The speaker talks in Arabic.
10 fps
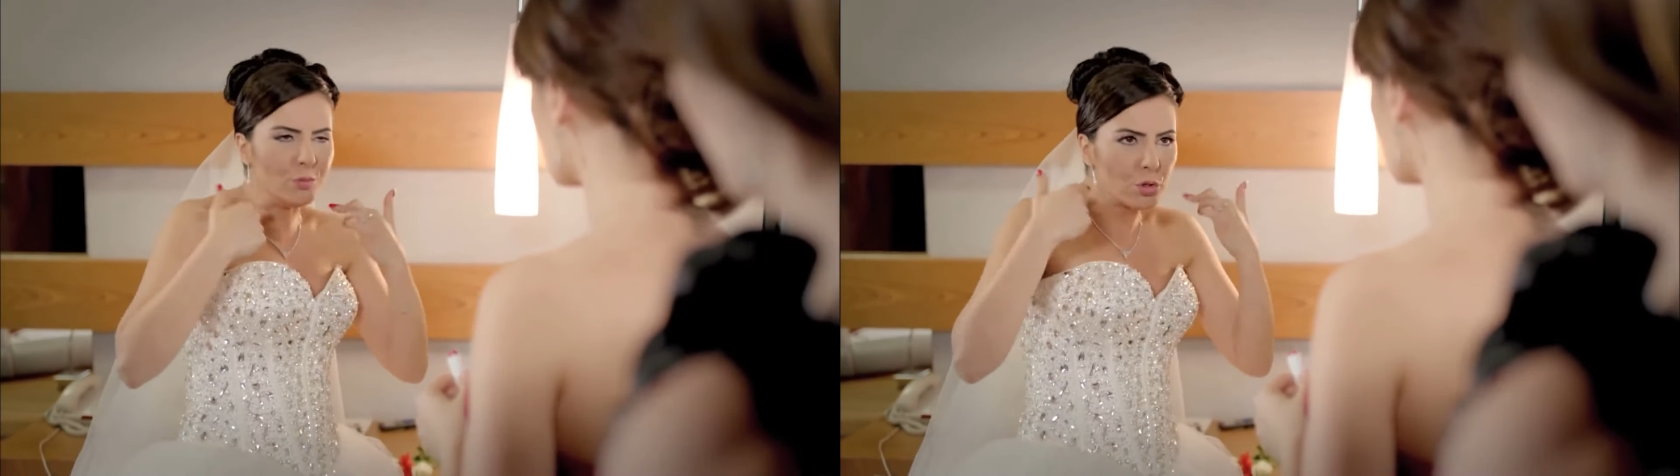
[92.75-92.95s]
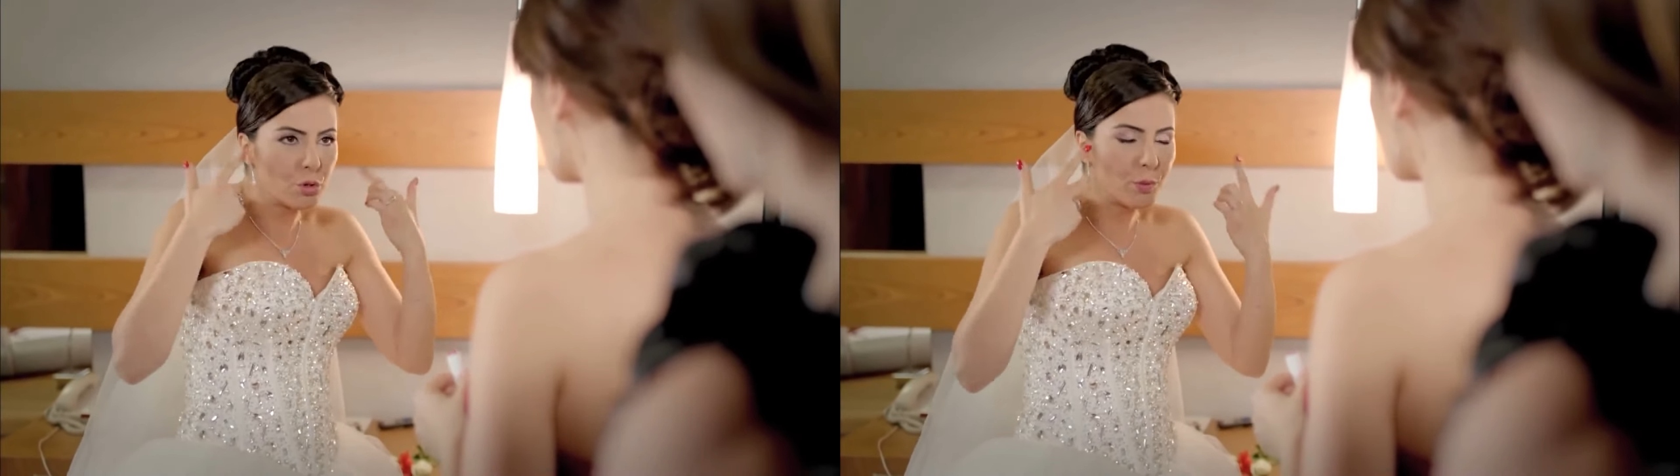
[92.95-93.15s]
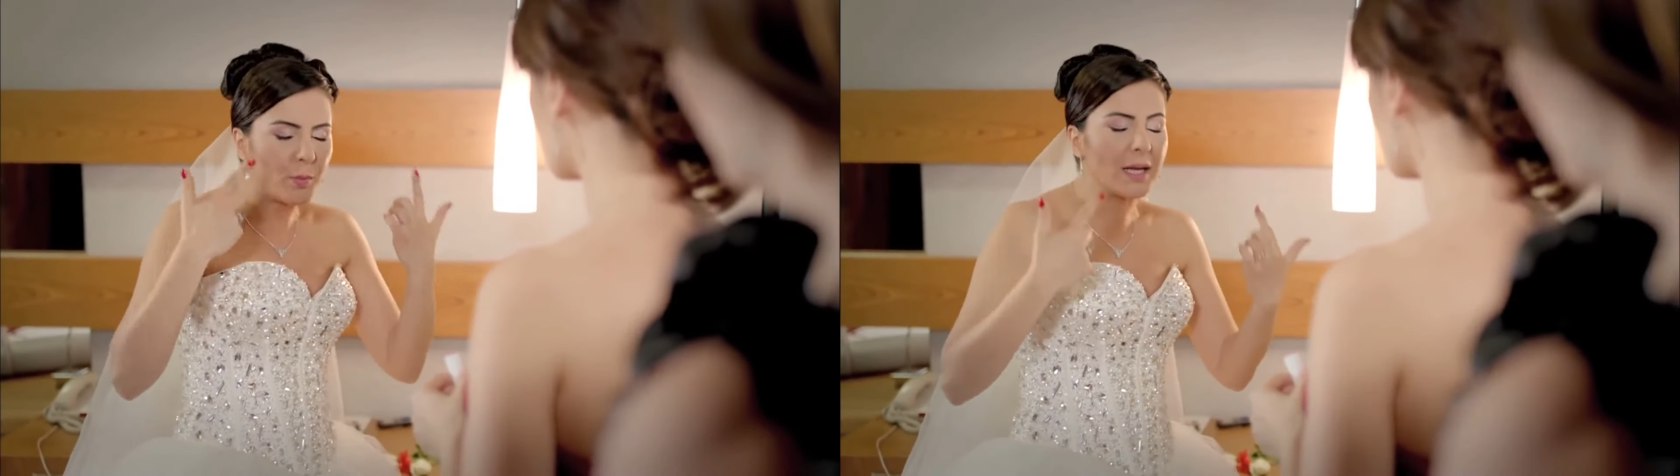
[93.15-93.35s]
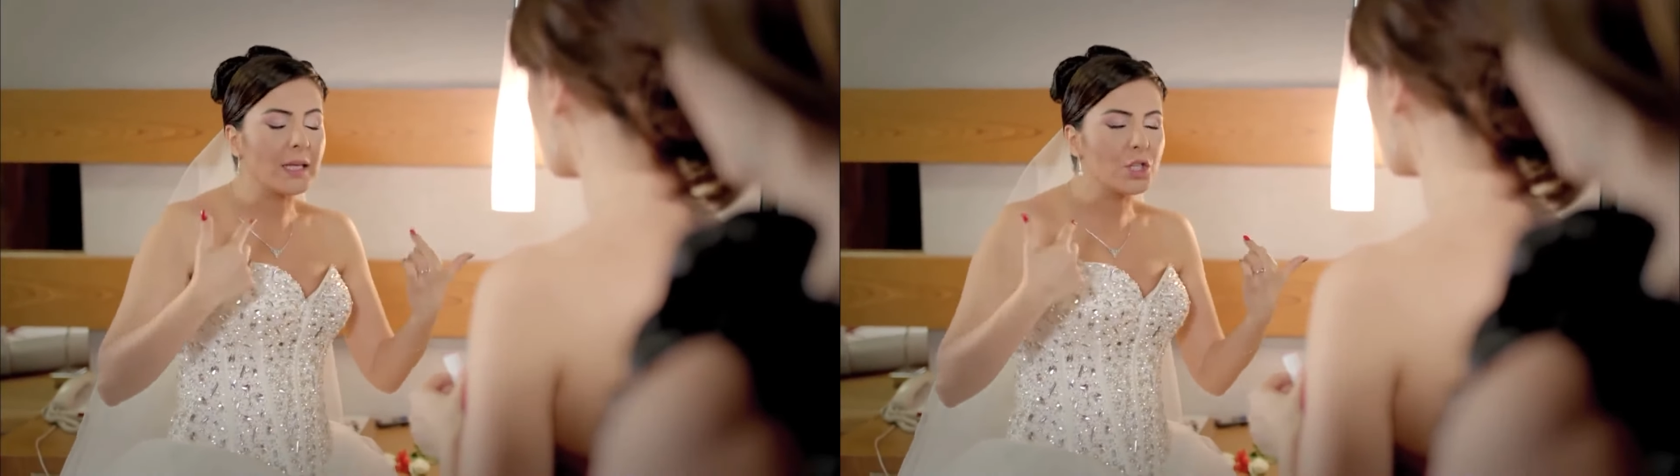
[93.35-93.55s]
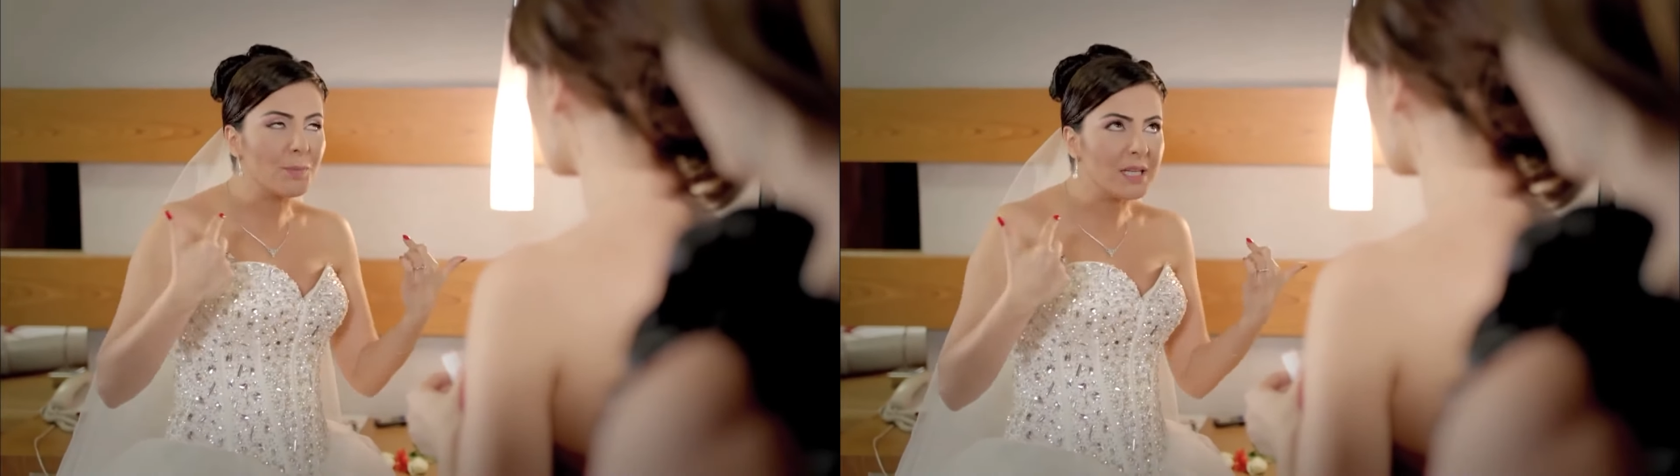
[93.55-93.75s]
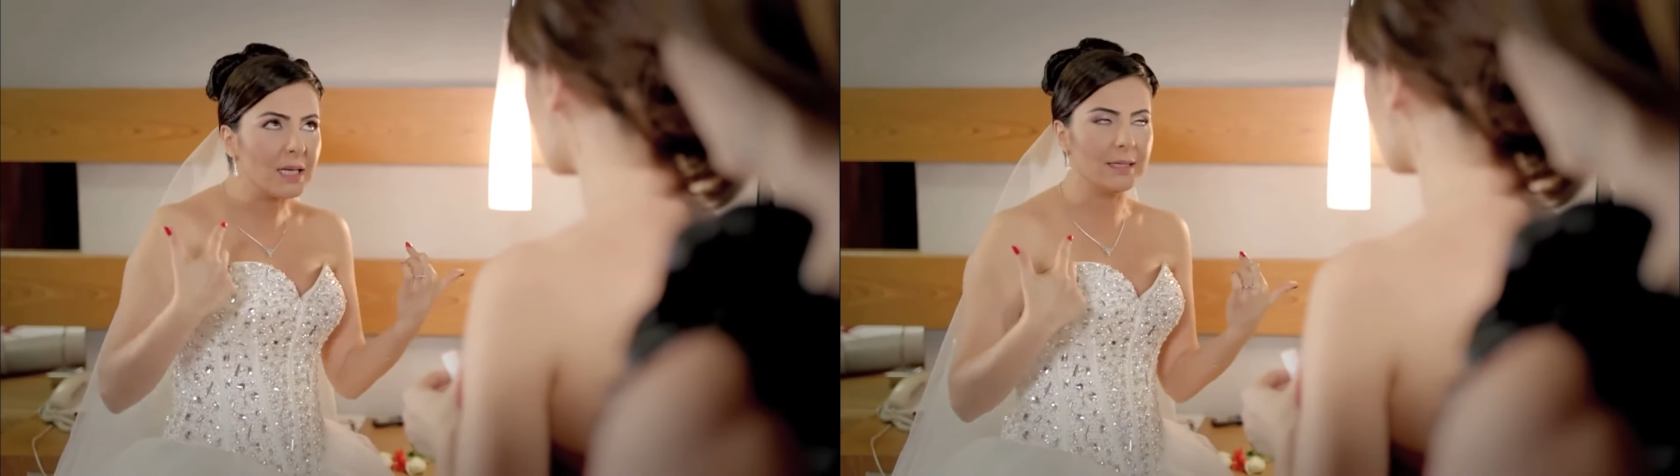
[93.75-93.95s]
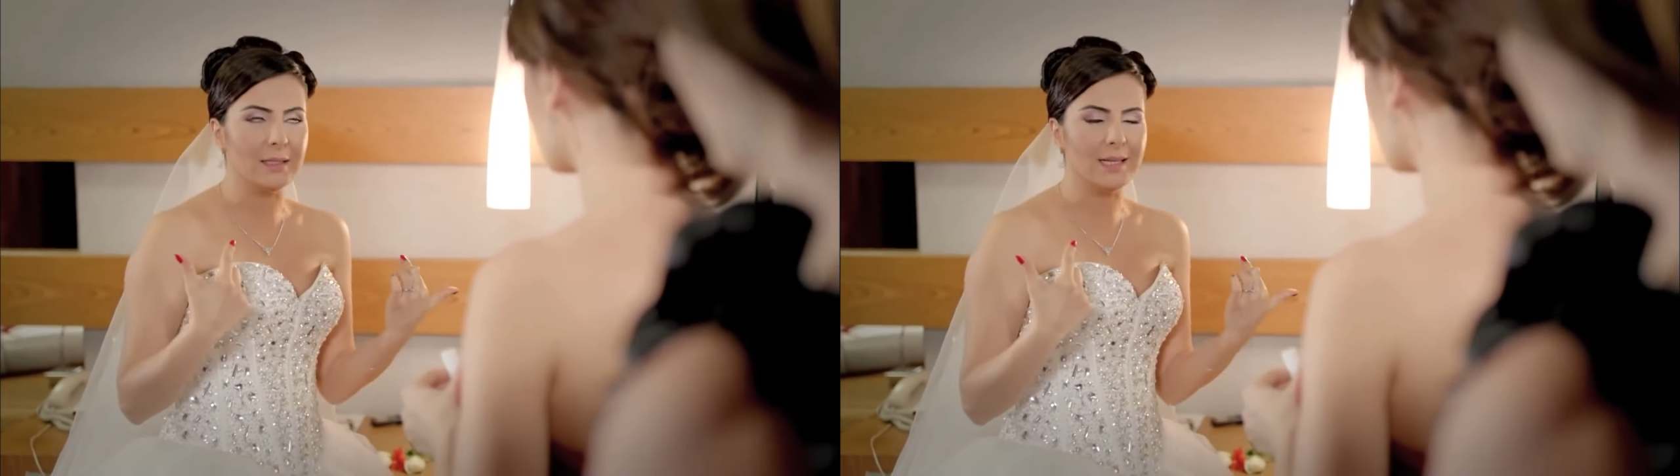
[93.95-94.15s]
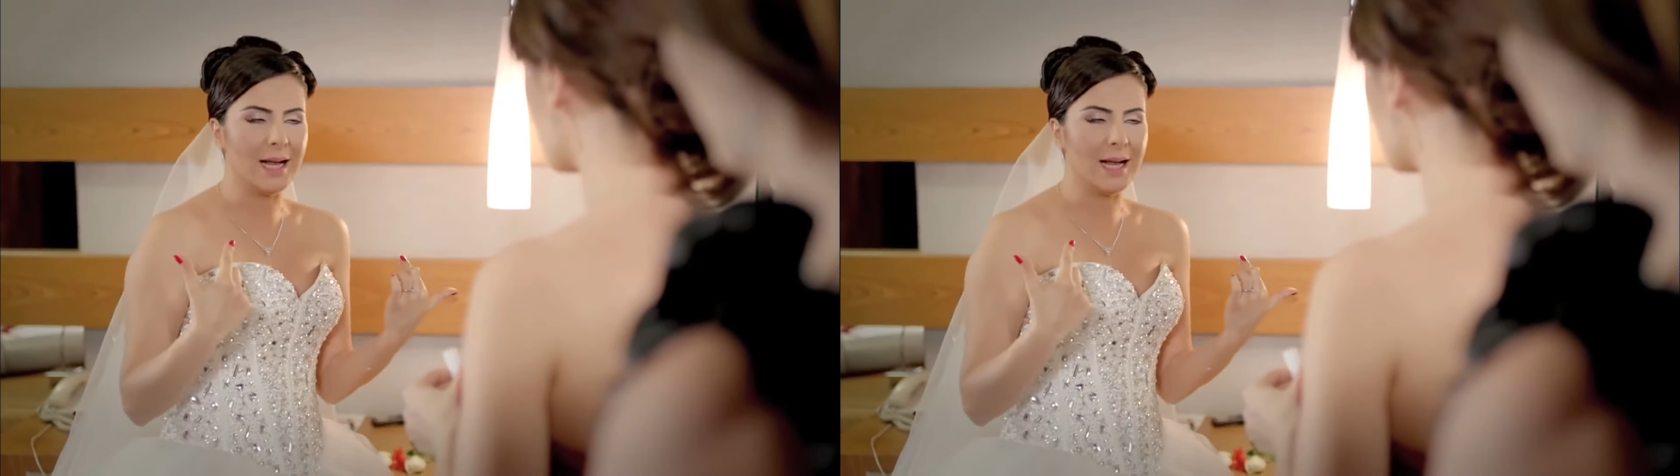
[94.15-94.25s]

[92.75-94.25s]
منتبهة معمول عند واحد